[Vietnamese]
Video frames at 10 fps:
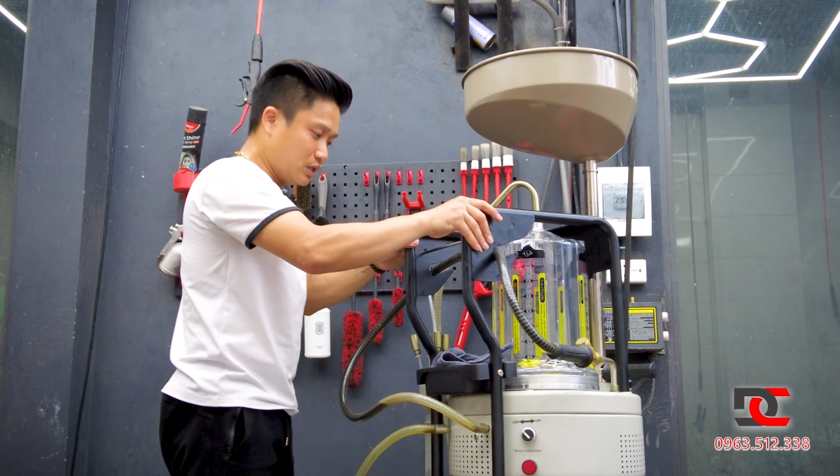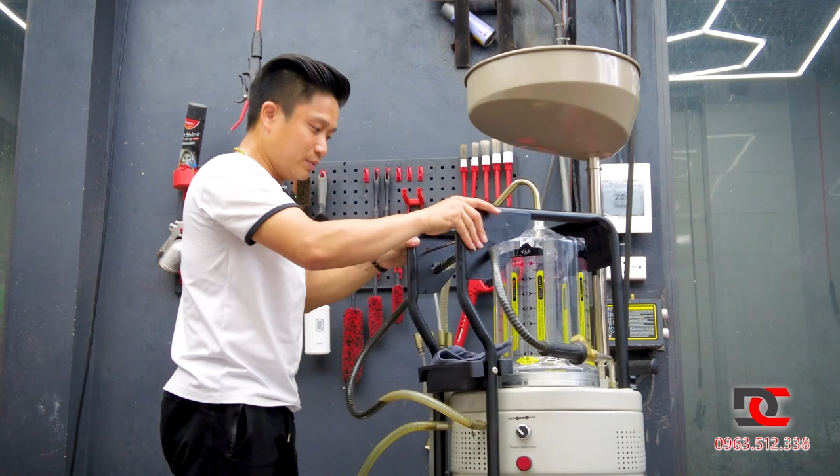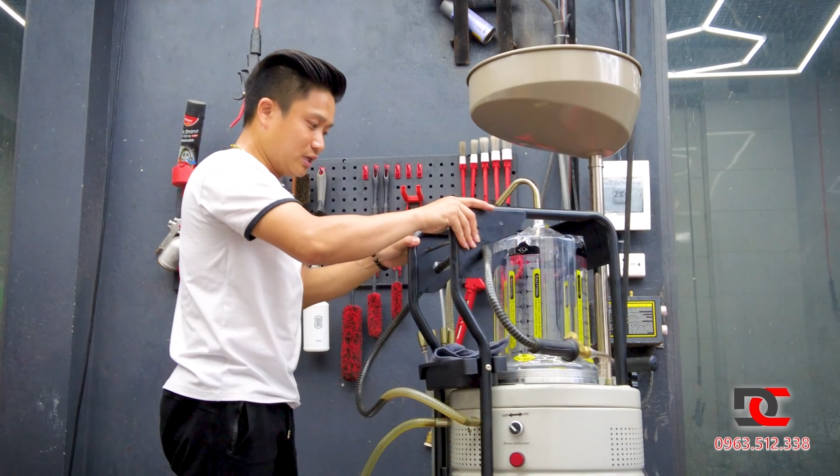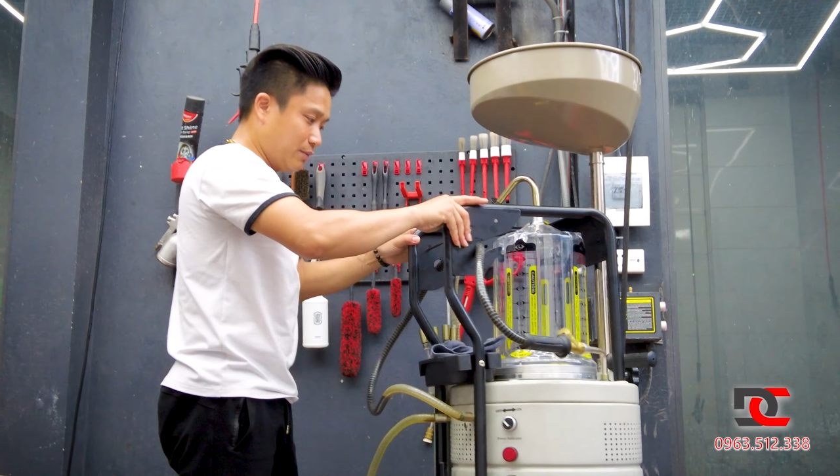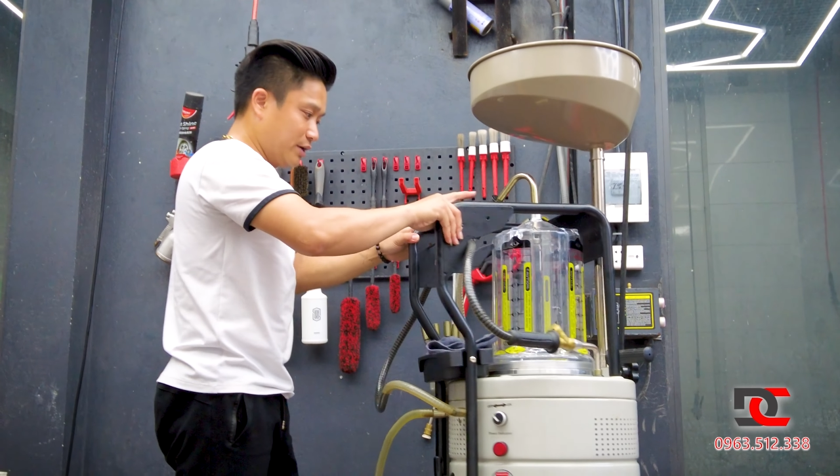
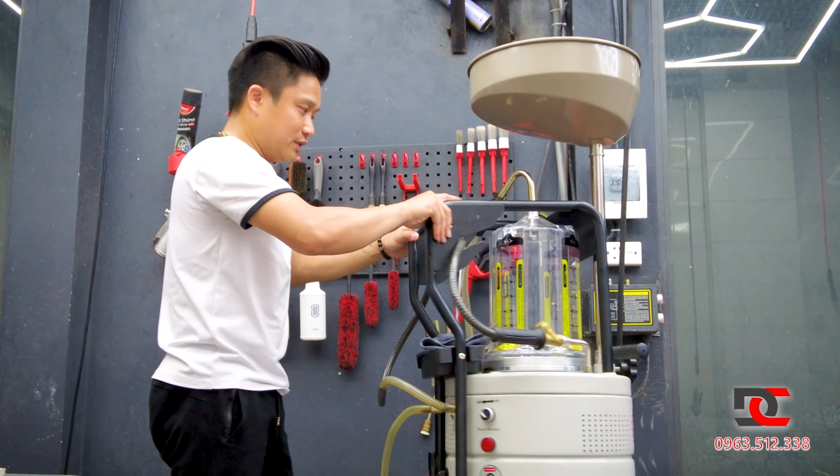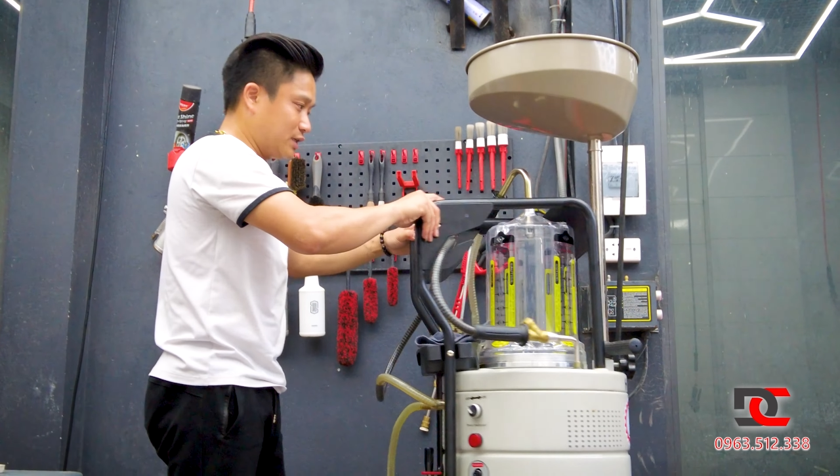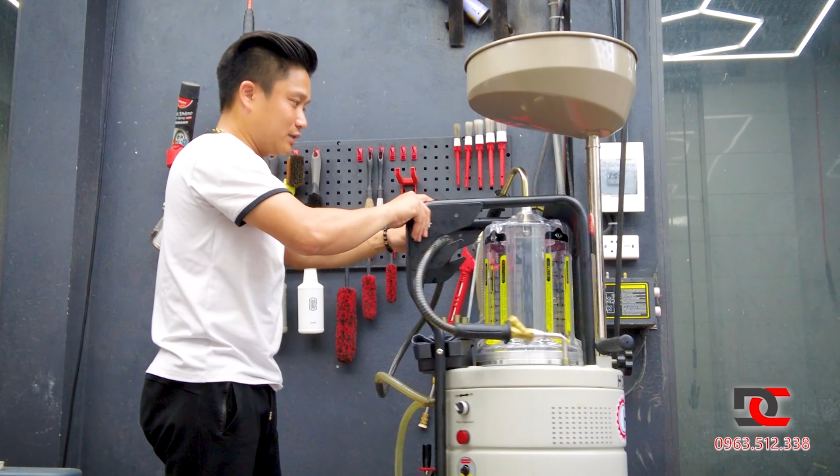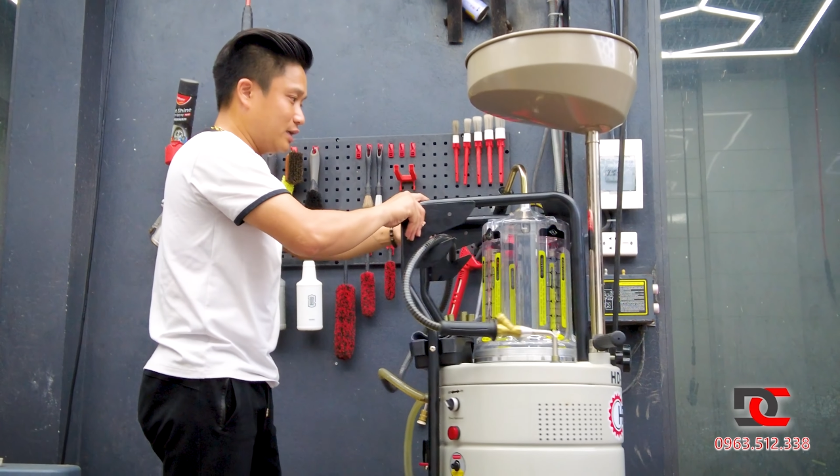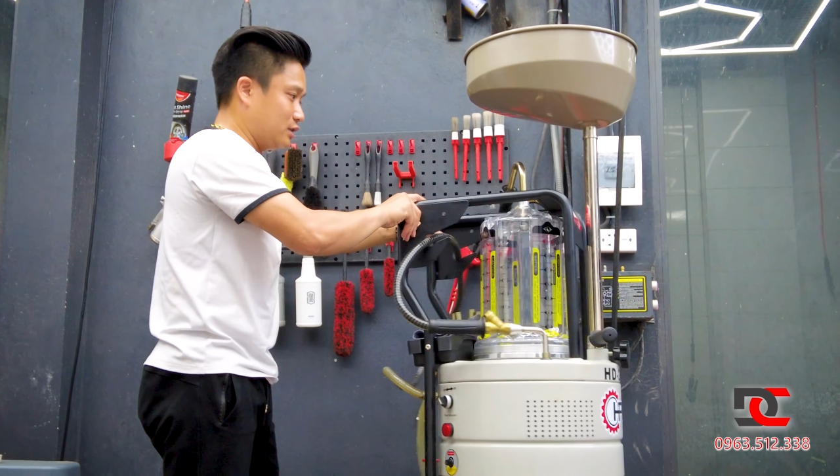Thì bây giờ mình
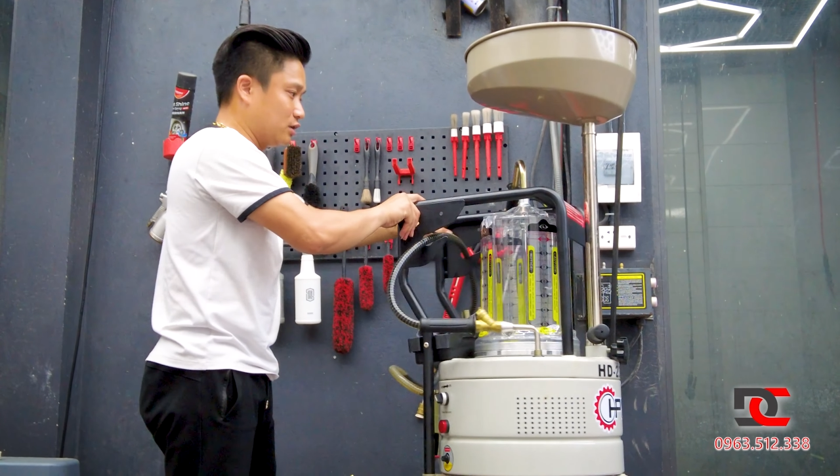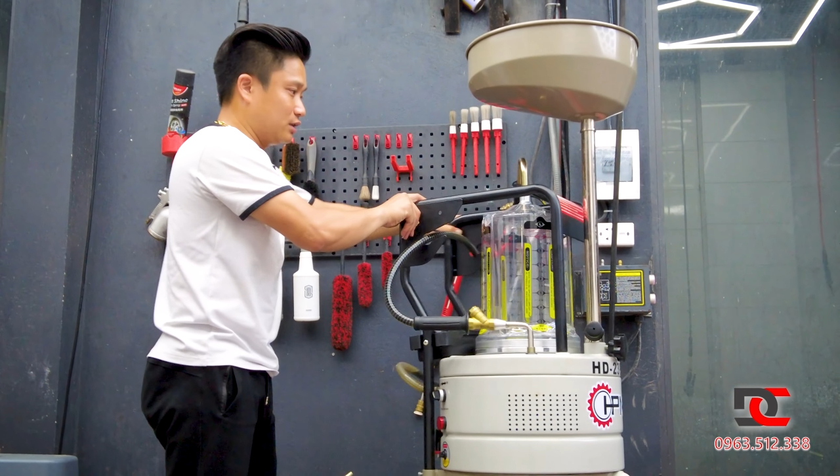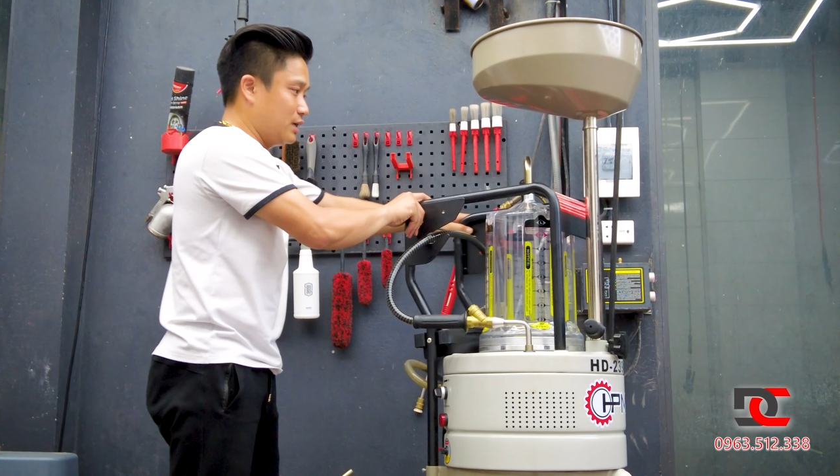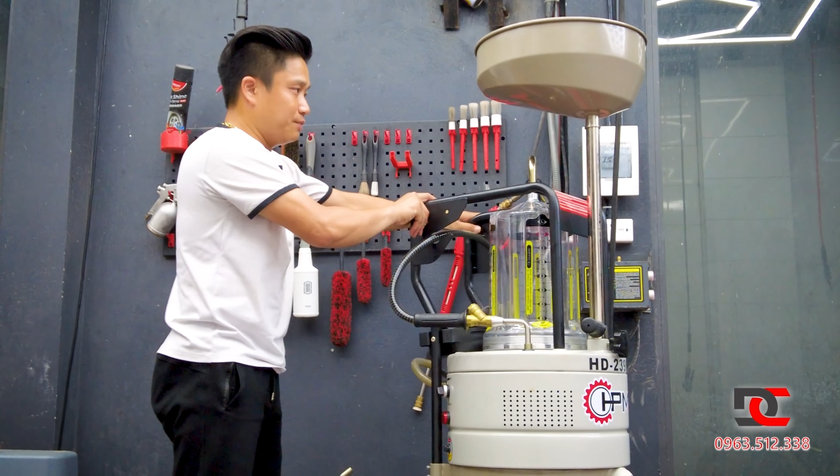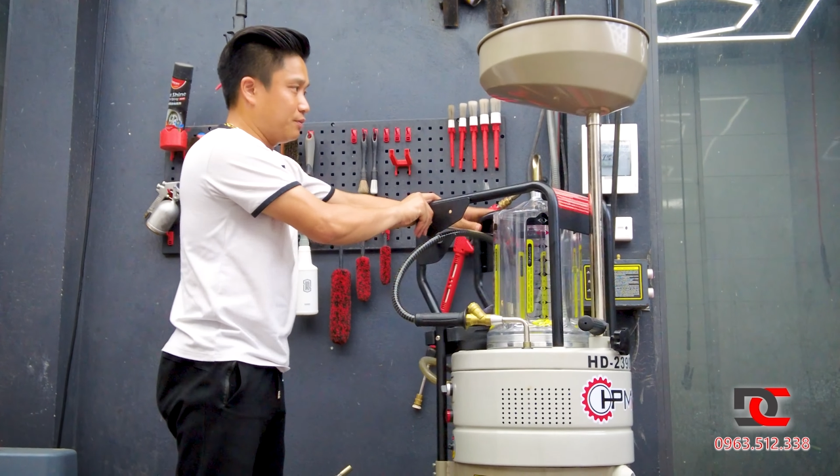sẽ test
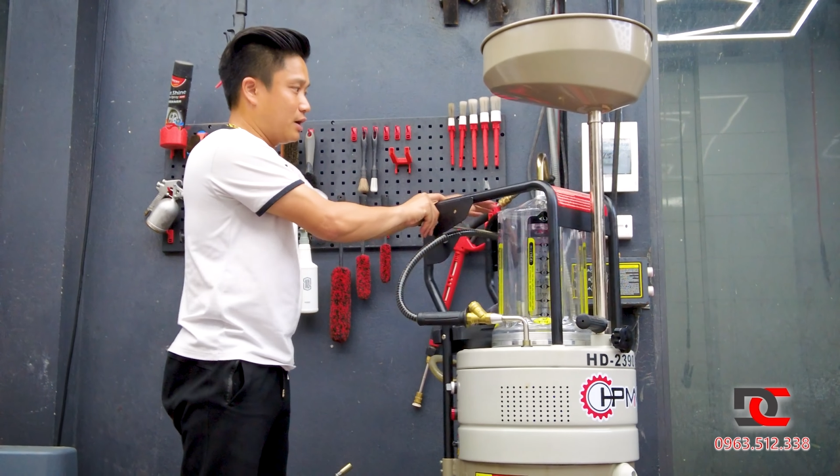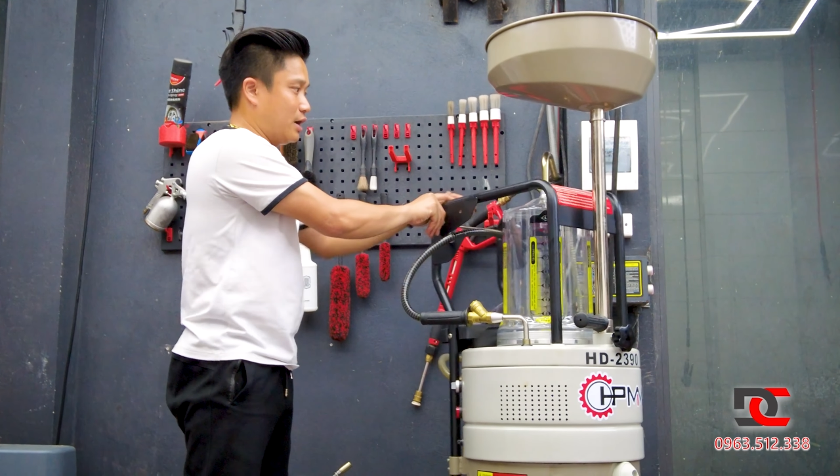trực tiếp